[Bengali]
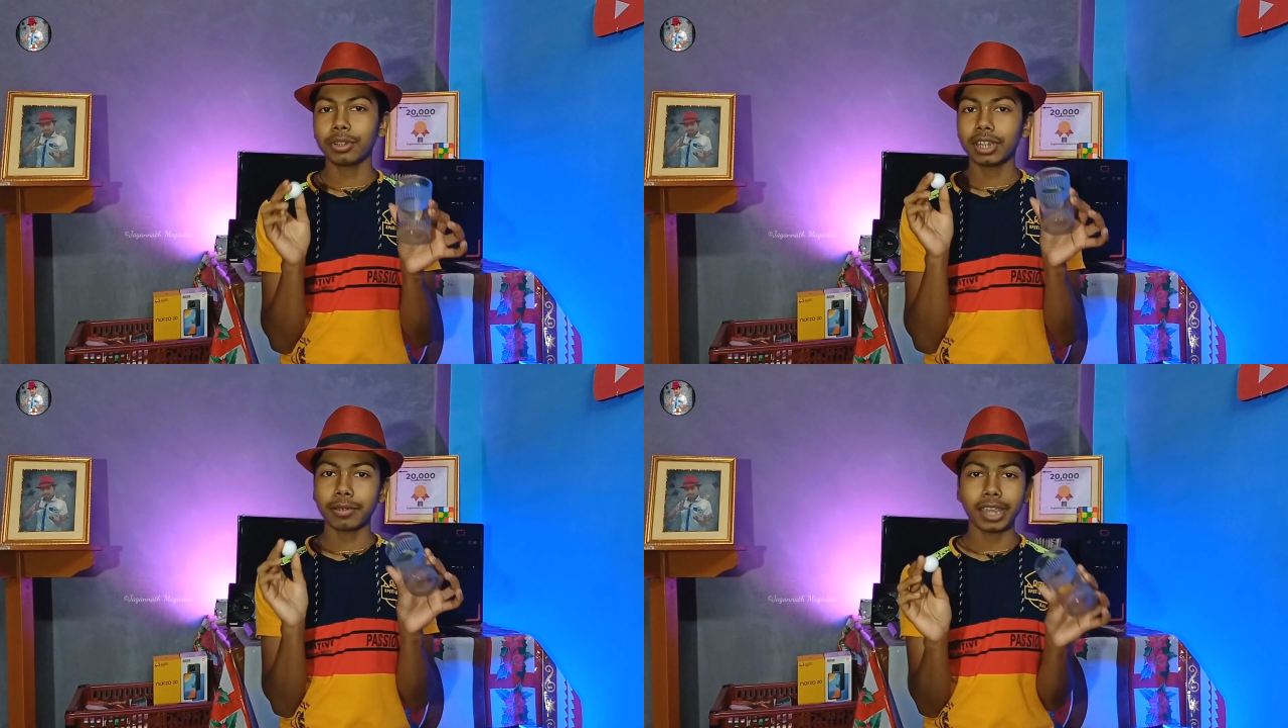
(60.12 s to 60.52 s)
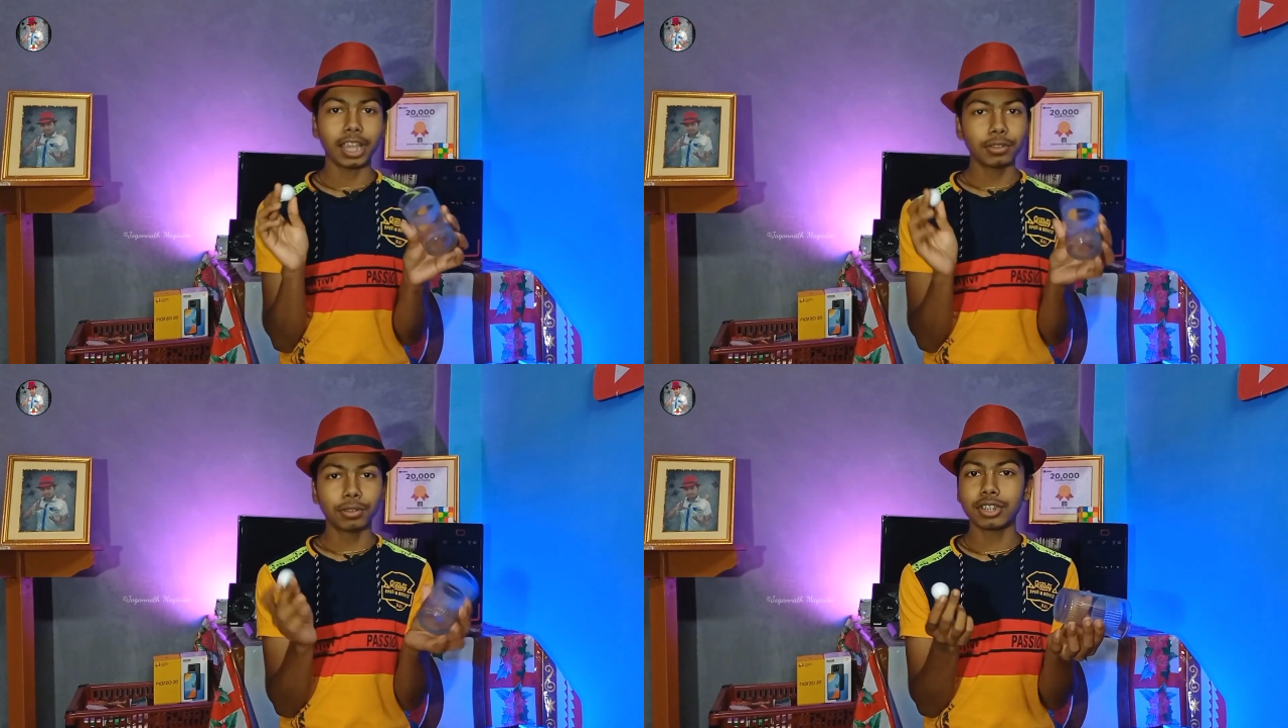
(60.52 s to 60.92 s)
সো বন্ধুরা
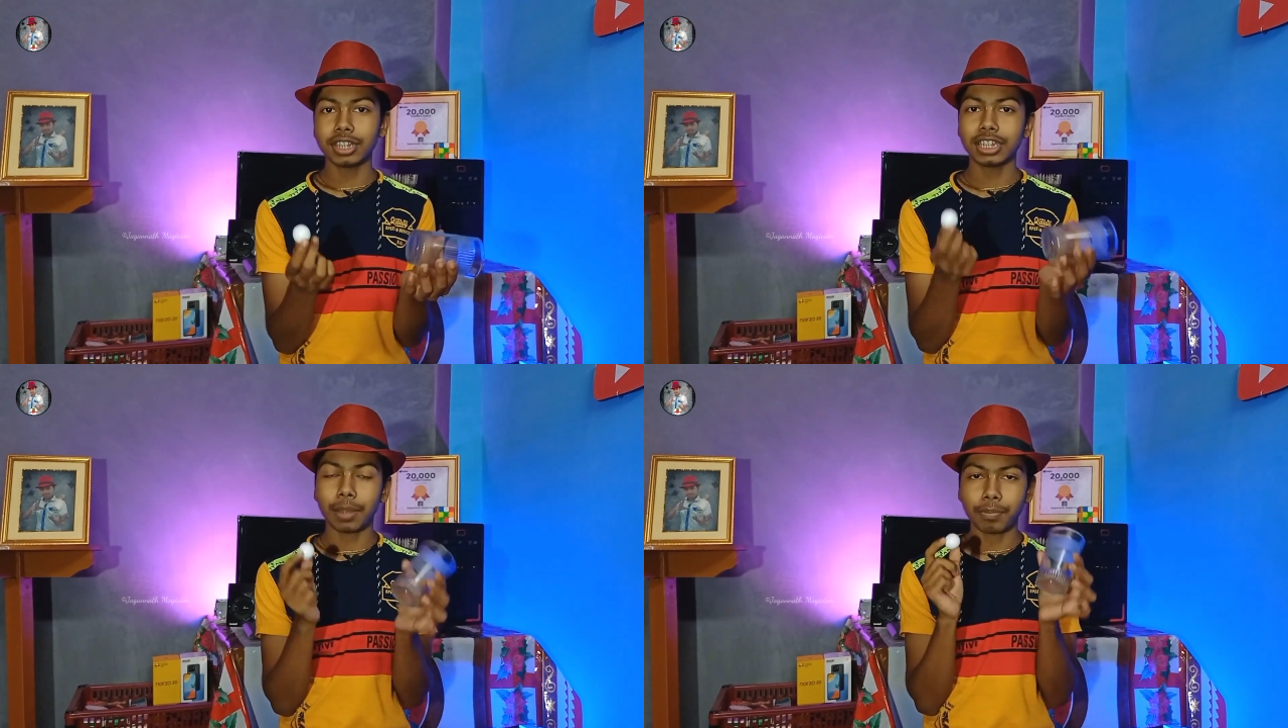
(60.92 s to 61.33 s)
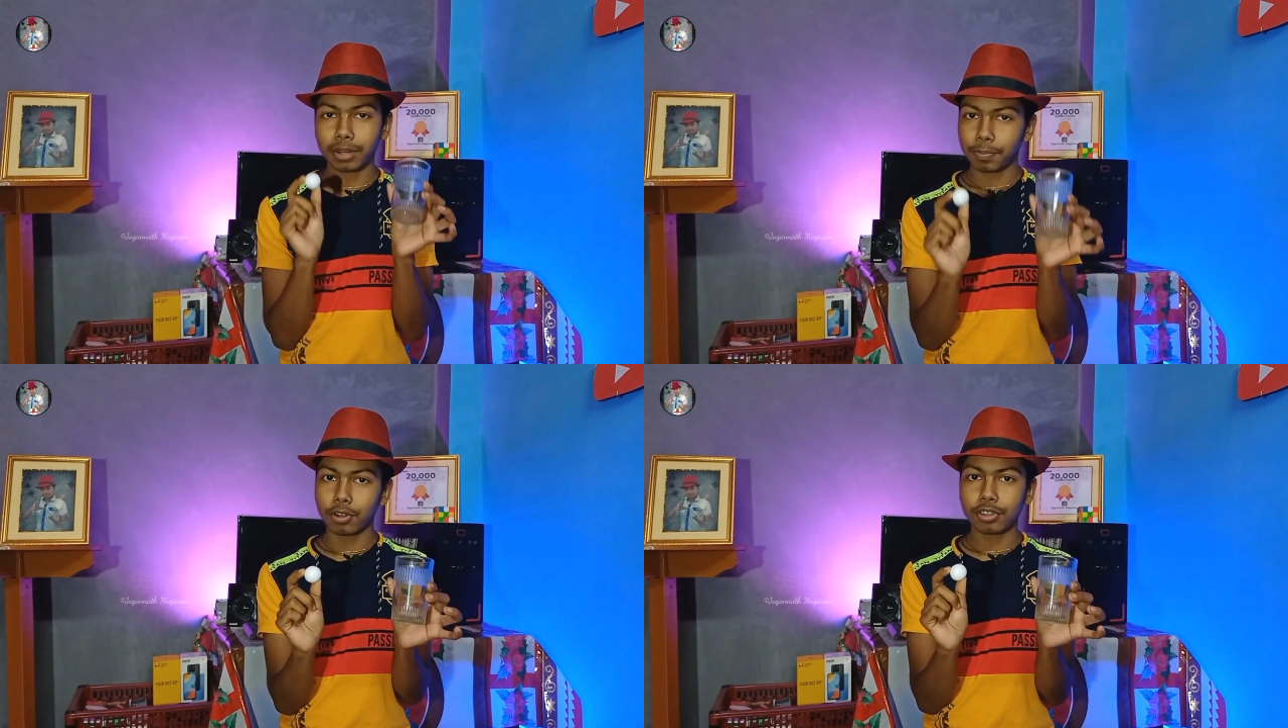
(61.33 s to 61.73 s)
এই দুটো জিনিস
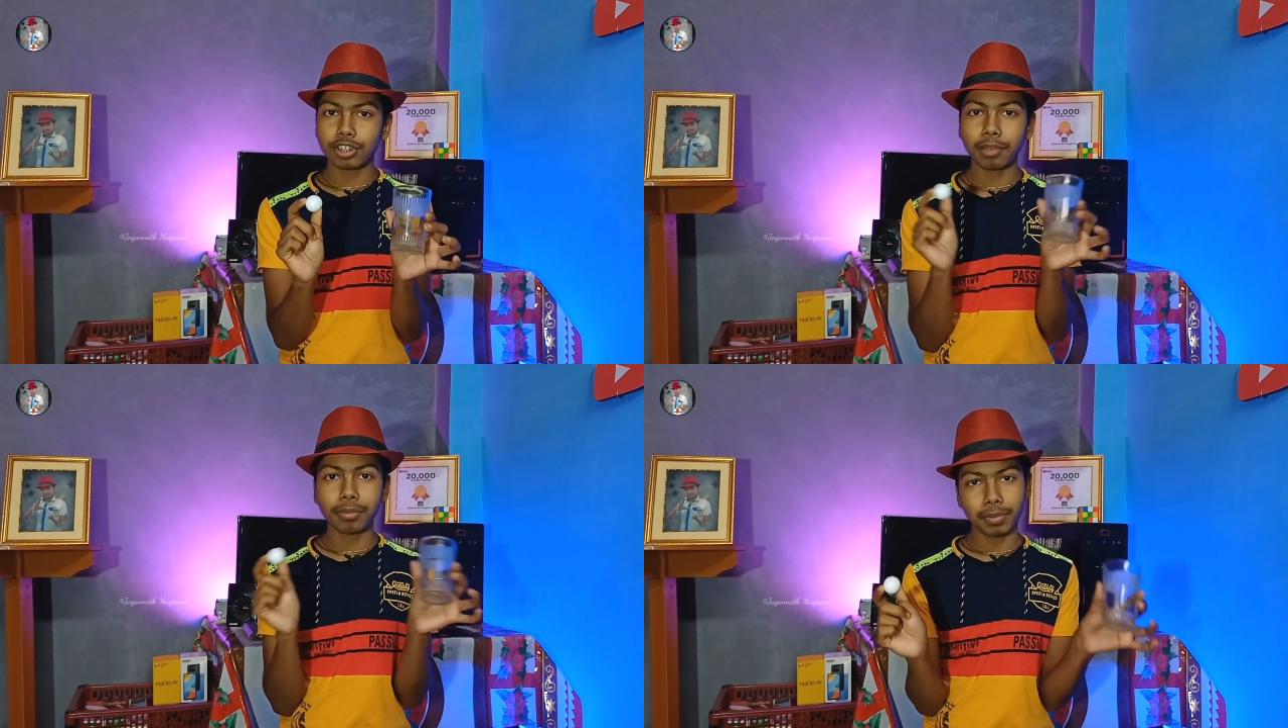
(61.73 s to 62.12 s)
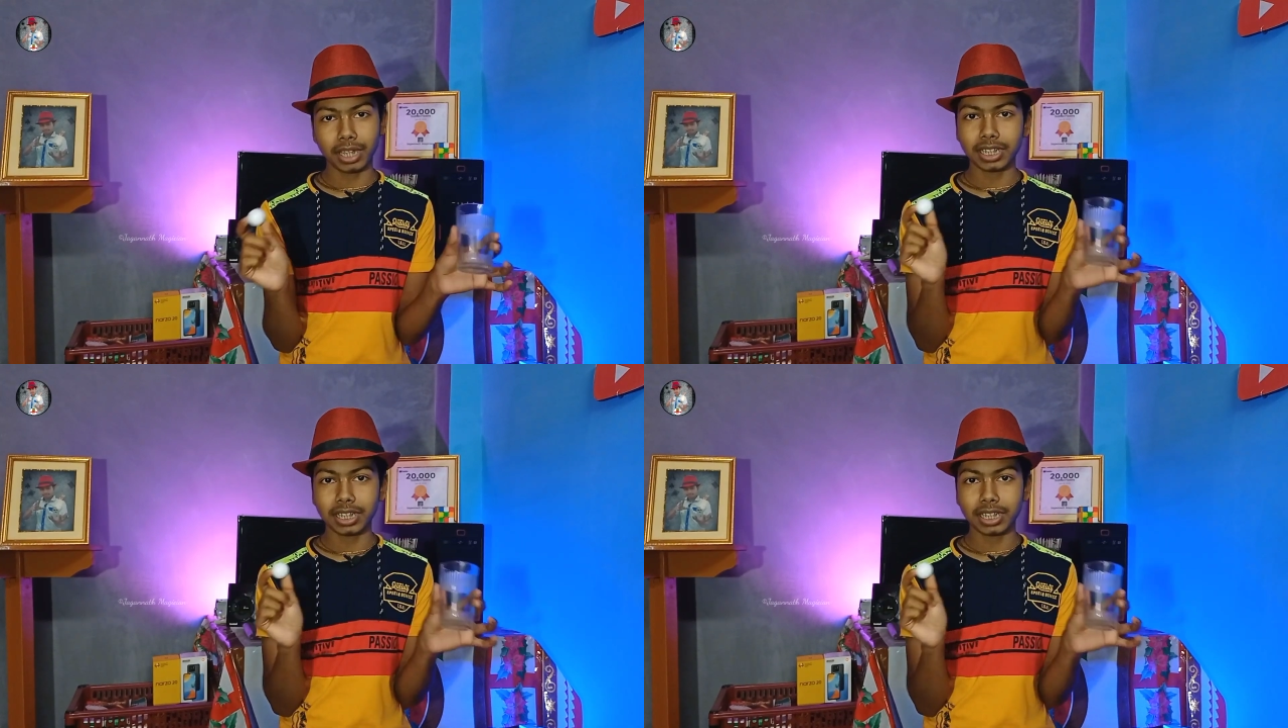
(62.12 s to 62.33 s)
আপনার প্রয়োজন হবে